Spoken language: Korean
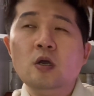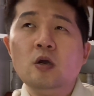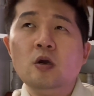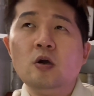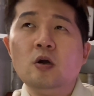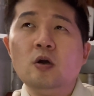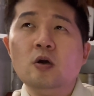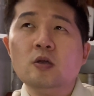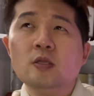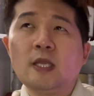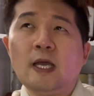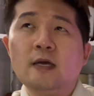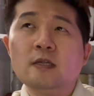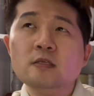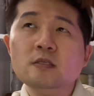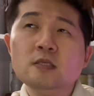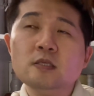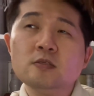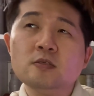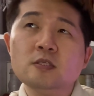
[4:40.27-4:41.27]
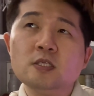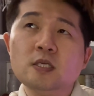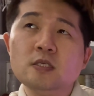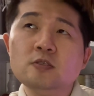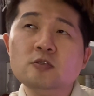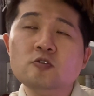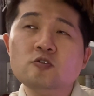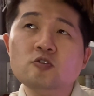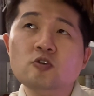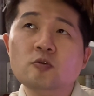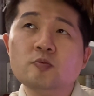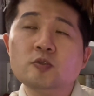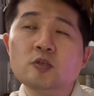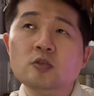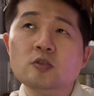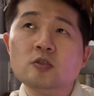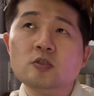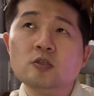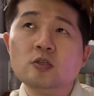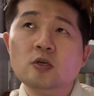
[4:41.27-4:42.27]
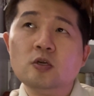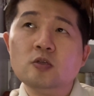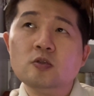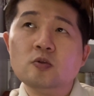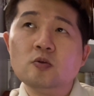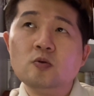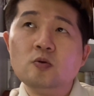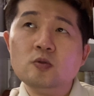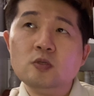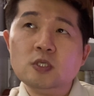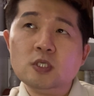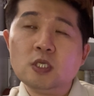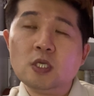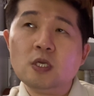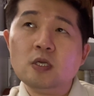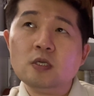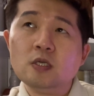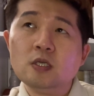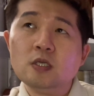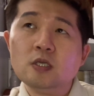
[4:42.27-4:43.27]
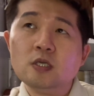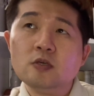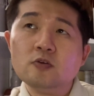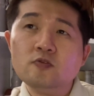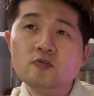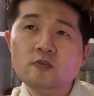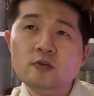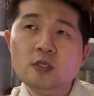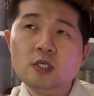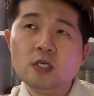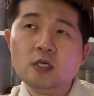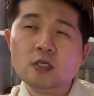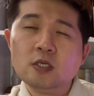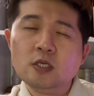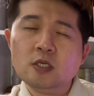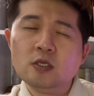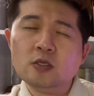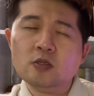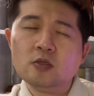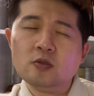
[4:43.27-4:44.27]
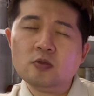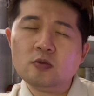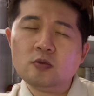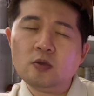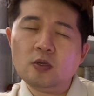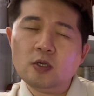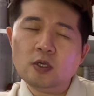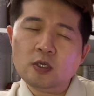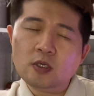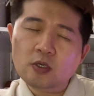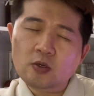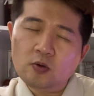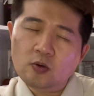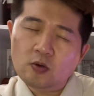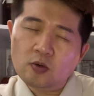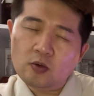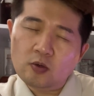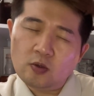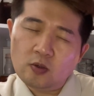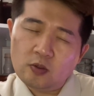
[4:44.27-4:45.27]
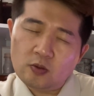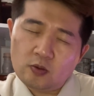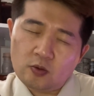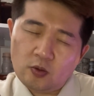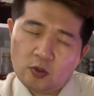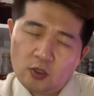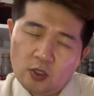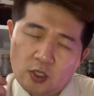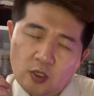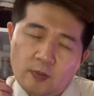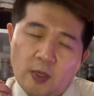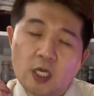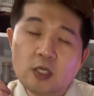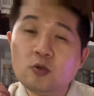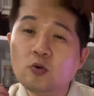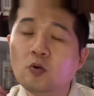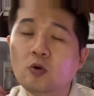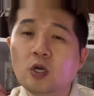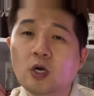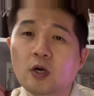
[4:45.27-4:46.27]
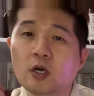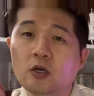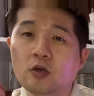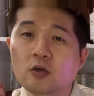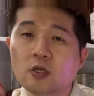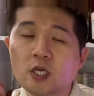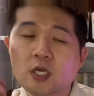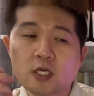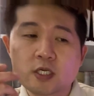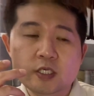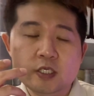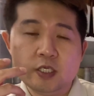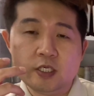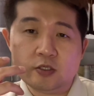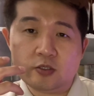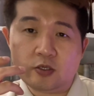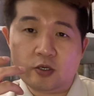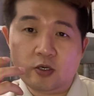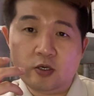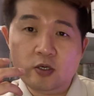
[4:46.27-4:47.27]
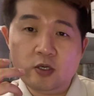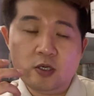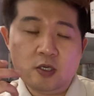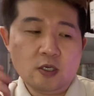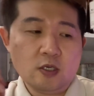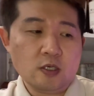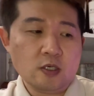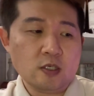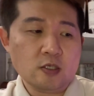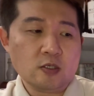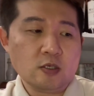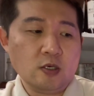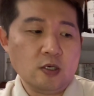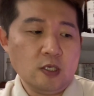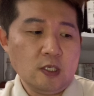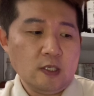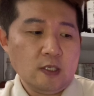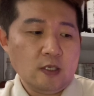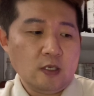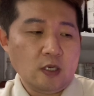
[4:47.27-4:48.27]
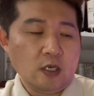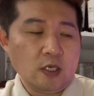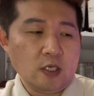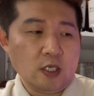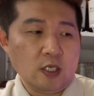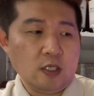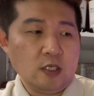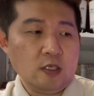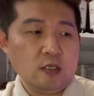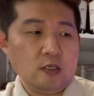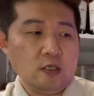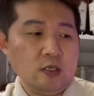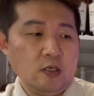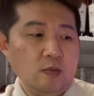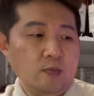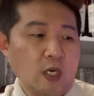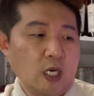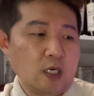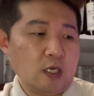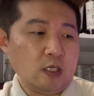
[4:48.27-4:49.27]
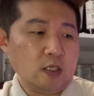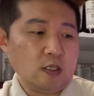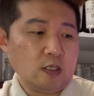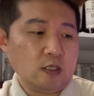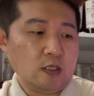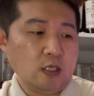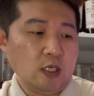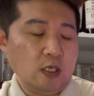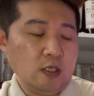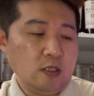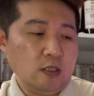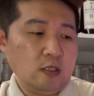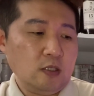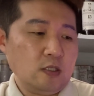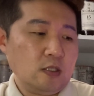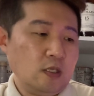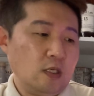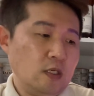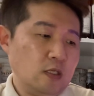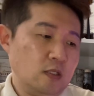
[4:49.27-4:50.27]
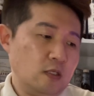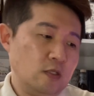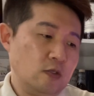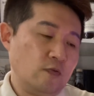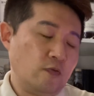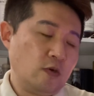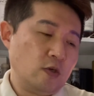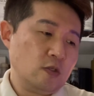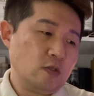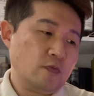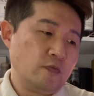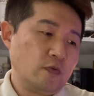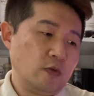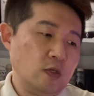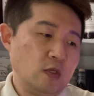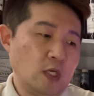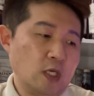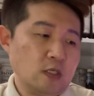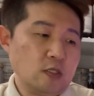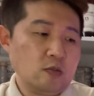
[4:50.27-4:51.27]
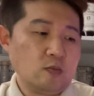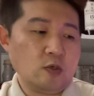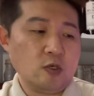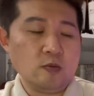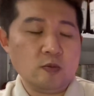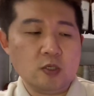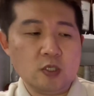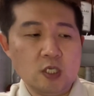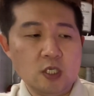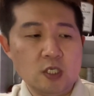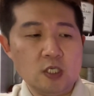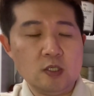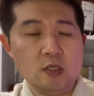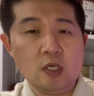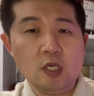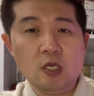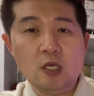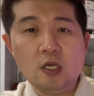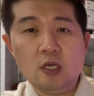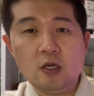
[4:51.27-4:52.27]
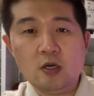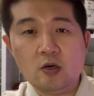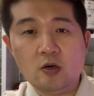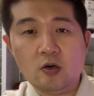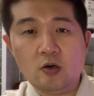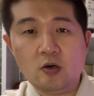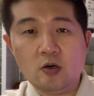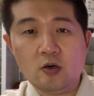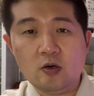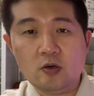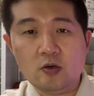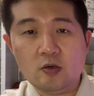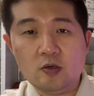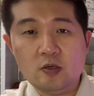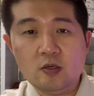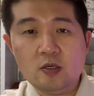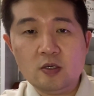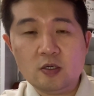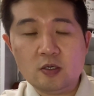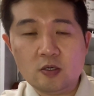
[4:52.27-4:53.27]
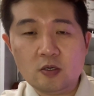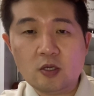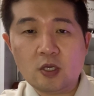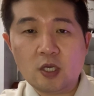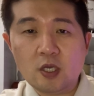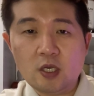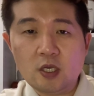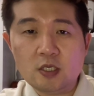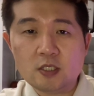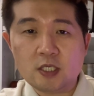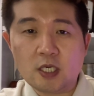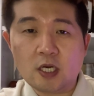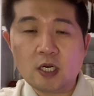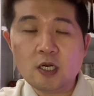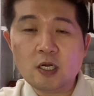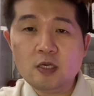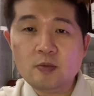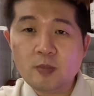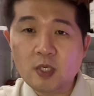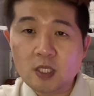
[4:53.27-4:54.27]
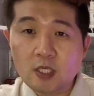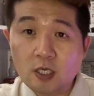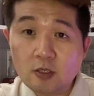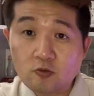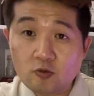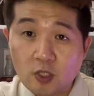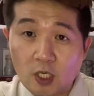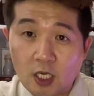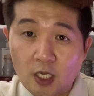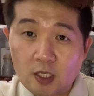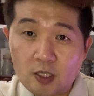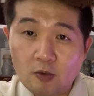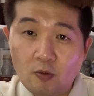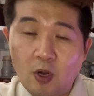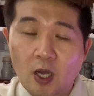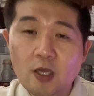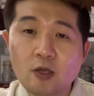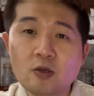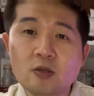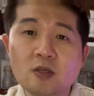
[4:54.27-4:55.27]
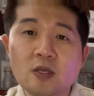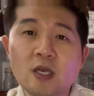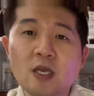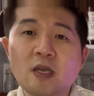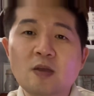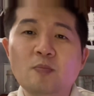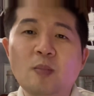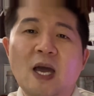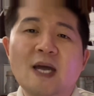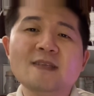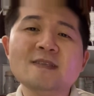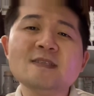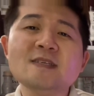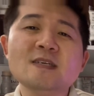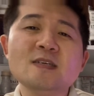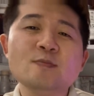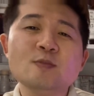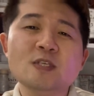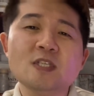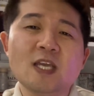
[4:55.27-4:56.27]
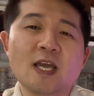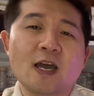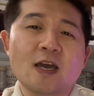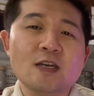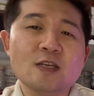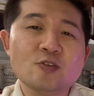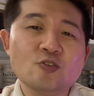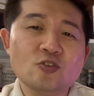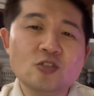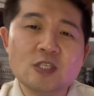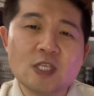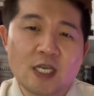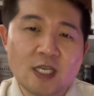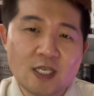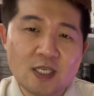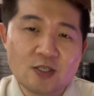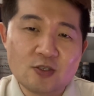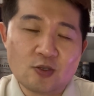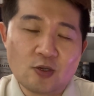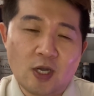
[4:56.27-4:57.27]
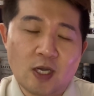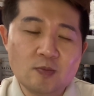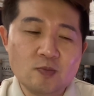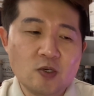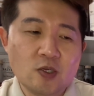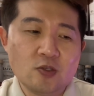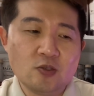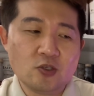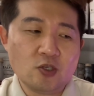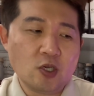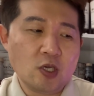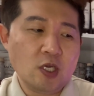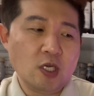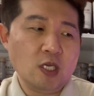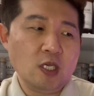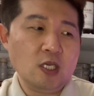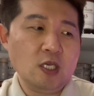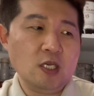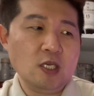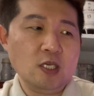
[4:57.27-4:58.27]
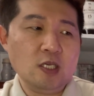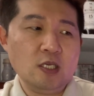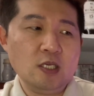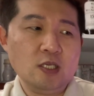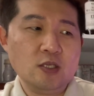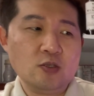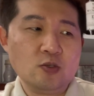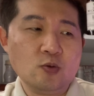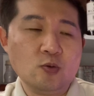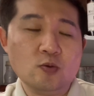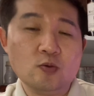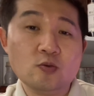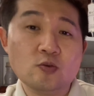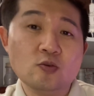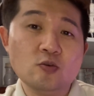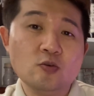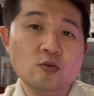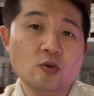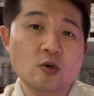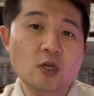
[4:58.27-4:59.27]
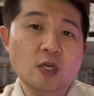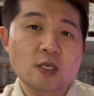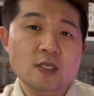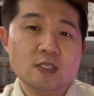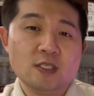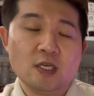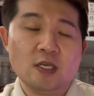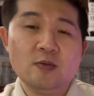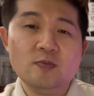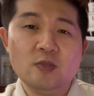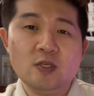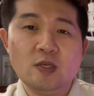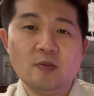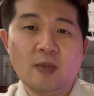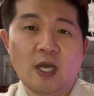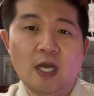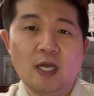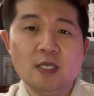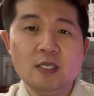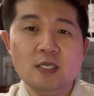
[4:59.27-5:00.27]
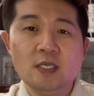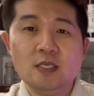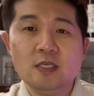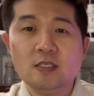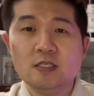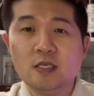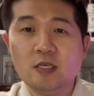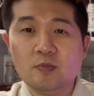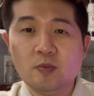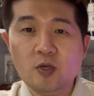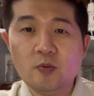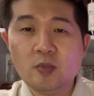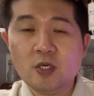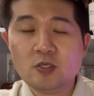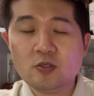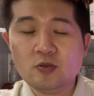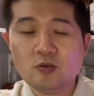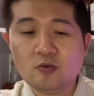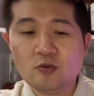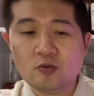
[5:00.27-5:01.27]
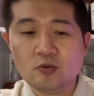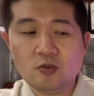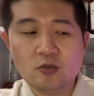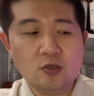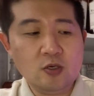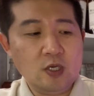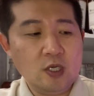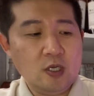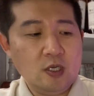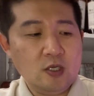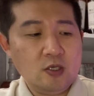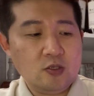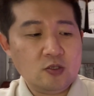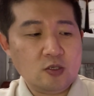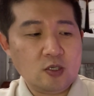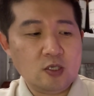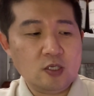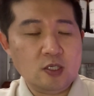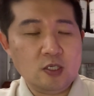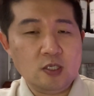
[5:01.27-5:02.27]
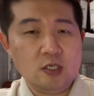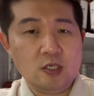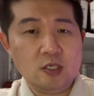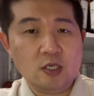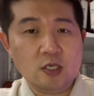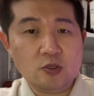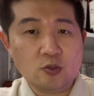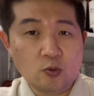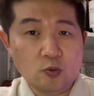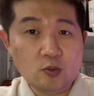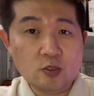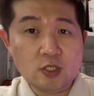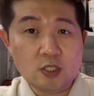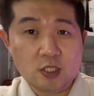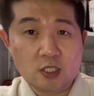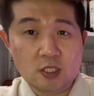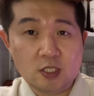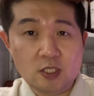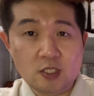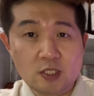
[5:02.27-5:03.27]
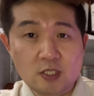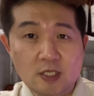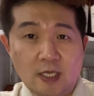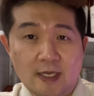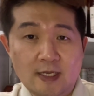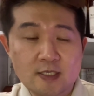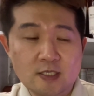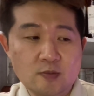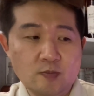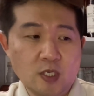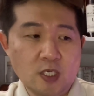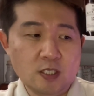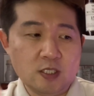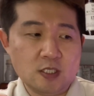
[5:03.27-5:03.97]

어, 다른 데서 찾을 수 없었던 꽃향이나 꿀향이 되게 되게 많이 올라와요 향기에서. 그래서 아, 얘네들이 말하는 그 핸드 셀렉티드 퍼스트 필드 엑스 볼번이 어, 그렇게 자랑할 만하구나. 과연 많은 사람들이 알아주진 않겠죠. 아무래도 쉐리 쪽으로 사람들이 많이 이제 평파적으로 쉐리가 좋은지는 알지만